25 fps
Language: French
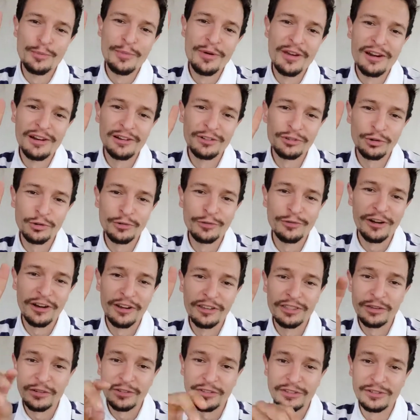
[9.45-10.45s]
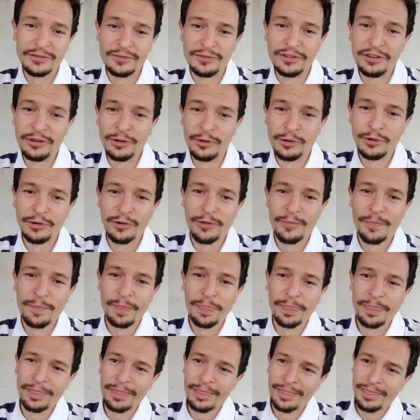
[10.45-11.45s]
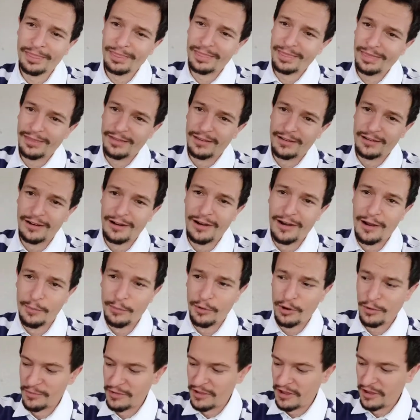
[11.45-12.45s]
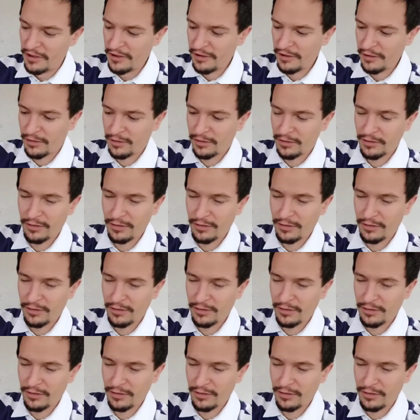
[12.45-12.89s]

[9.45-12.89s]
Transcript: belles trouvailles dans cette vidéo. La première,